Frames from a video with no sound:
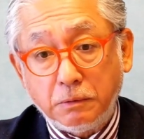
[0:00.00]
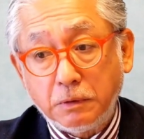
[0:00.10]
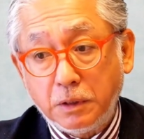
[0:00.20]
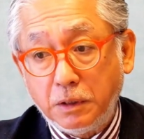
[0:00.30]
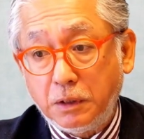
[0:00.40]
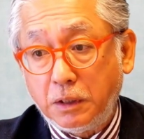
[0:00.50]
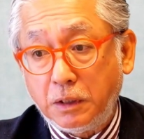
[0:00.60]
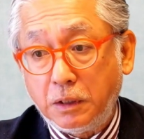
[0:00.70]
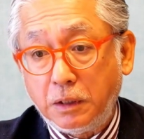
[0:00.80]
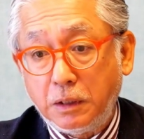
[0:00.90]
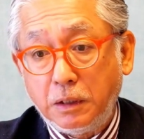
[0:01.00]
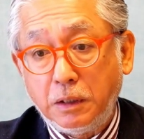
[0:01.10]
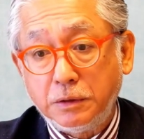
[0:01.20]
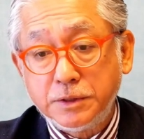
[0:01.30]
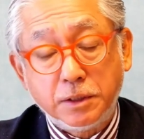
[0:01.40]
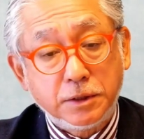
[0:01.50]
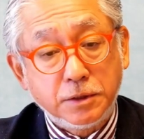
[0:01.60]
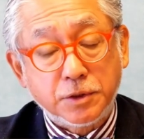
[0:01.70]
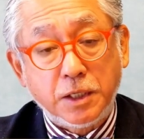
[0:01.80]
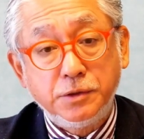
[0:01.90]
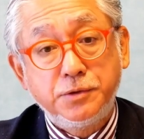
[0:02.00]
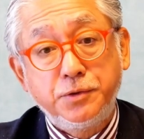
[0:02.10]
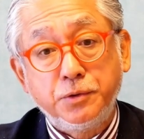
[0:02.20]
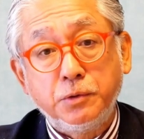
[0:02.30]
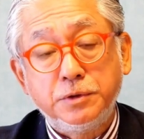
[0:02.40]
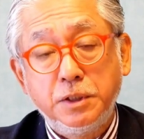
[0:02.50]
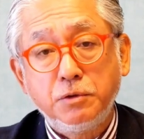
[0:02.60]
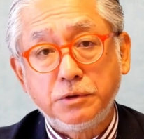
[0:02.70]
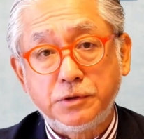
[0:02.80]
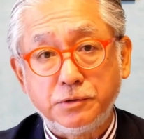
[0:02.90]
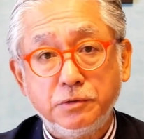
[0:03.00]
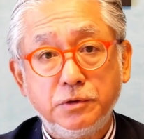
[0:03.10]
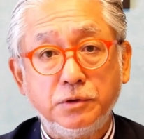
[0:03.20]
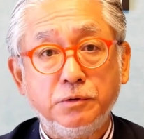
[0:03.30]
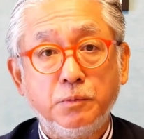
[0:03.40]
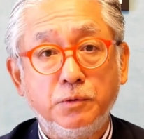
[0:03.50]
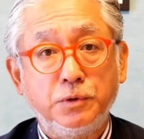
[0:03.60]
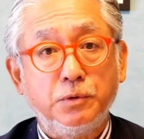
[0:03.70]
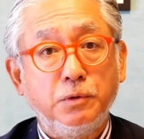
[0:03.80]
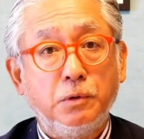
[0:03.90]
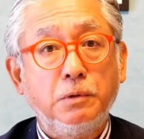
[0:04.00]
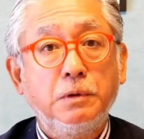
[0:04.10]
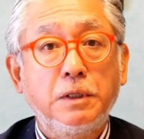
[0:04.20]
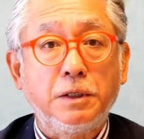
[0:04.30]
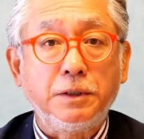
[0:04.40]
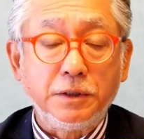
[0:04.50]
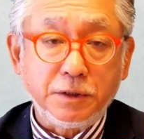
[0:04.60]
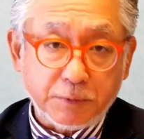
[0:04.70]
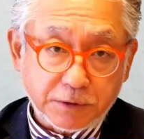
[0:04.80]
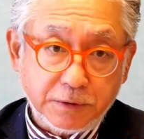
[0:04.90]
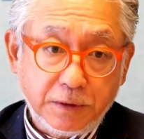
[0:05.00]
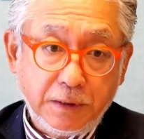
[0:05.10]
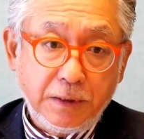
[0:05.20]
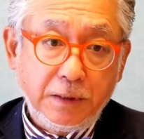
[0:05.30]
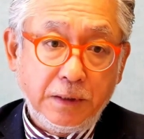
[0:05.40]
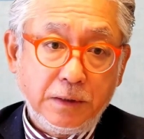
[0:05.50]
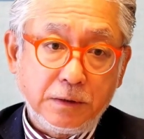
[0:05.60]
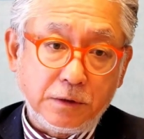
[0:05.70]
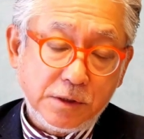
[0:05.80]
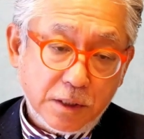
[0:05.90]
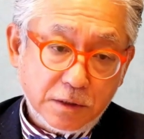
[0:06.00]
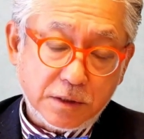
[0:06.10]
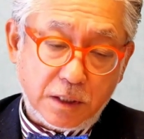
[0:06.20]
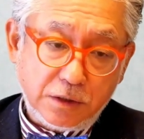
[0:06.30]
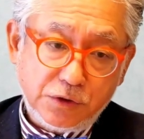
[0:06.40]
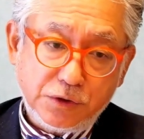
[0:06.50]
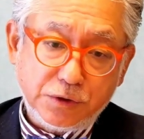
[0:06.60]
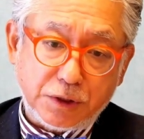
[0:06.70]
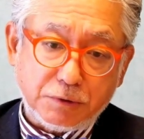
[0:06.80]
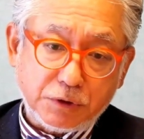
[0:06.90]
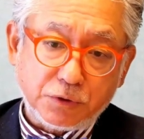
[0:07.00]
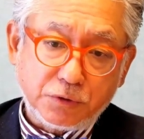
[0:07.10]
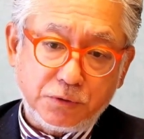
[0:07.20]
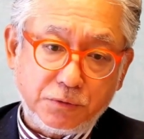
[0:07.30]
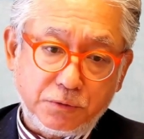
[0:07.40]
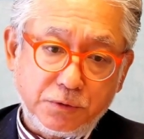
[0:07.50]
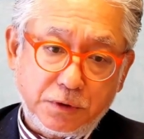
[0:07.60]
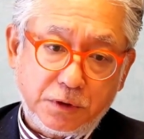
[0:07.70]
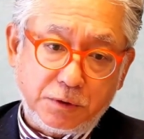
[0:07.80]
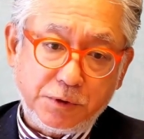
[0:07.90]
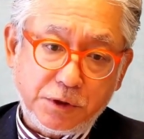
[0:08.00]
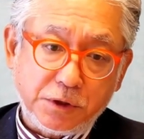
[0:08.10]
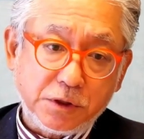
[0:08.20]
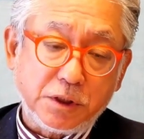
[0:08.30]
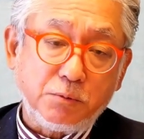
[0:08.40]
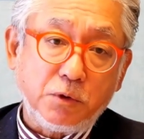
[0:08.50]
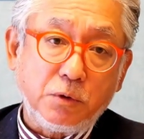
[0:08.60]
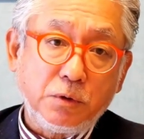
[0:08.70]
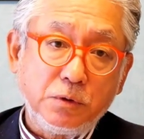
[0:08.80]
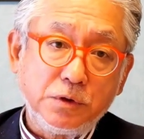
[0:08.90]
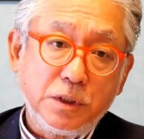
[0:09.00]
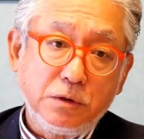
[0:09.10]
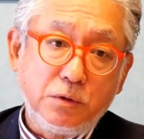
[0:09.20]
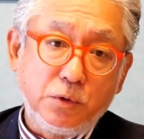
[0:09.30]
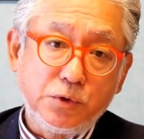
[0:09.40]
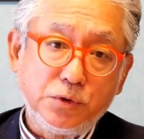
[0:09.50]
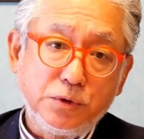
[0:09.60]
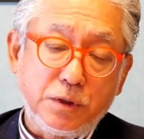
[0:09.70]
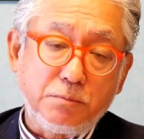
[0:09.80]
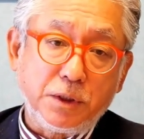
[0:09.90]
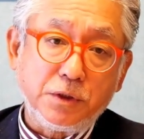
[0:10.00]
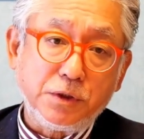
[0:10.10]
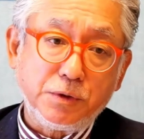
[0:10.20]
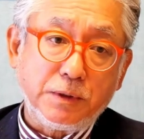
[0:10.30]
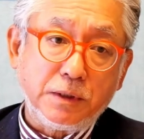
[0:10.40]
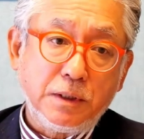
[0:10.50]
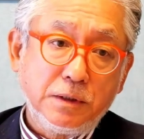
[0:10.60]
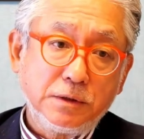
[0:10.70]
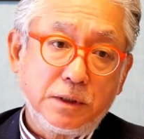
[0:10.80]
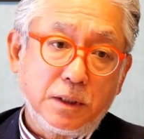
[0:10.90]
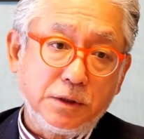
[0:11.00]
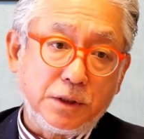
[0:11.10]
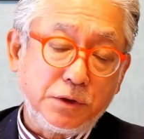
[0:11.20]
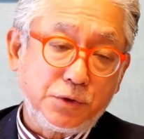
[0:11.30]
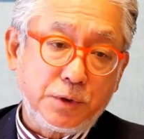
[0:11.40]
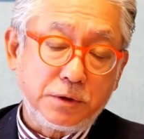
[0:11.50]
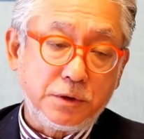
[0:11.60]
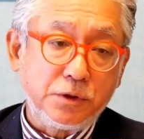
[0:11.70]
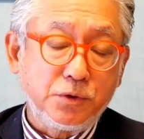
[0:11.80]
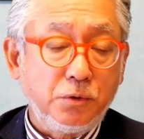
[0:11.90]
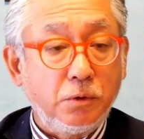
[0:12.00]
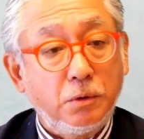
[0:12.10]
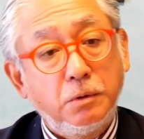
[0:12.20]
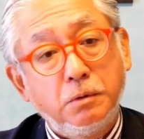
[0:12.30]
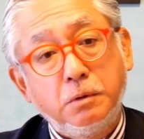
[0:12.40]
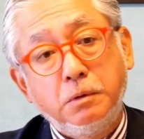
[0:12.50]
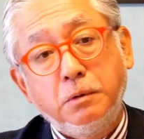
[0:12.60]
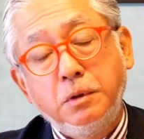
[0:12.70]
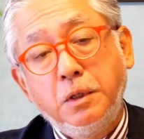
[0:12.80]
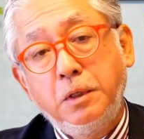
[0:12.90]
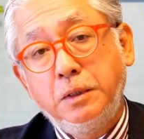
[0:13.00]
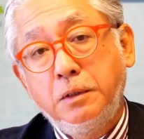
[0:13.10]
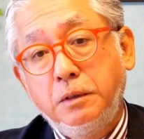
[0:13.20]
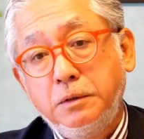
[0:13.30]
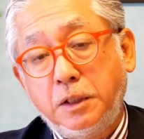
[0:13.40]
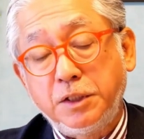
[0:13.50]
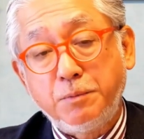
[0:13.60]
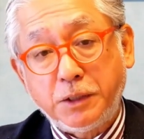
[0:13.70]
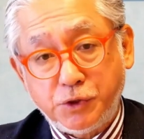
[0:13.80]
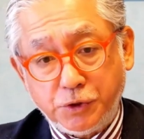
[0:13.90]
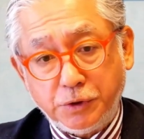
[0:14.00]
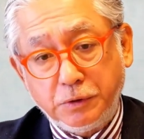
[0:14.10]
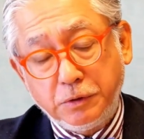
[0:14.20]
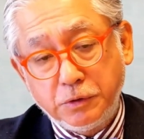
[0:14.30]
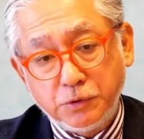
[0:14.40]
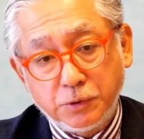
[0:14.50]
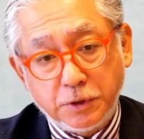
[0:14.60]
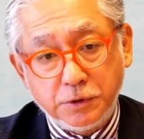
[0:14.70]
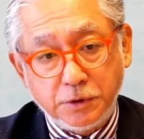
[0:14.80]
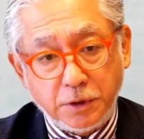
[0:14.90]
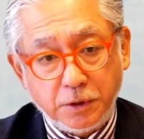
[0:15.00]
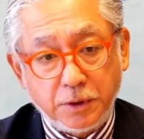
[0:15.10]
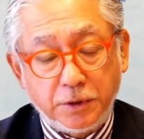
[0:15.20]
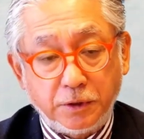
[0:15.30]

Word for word: か二酸化炭素排出量をゼロにするっていう目標を掲げています。2030年はちょっと厳しいにしても2050年までにはさらに減少合戦症を建て増し増設していかなけ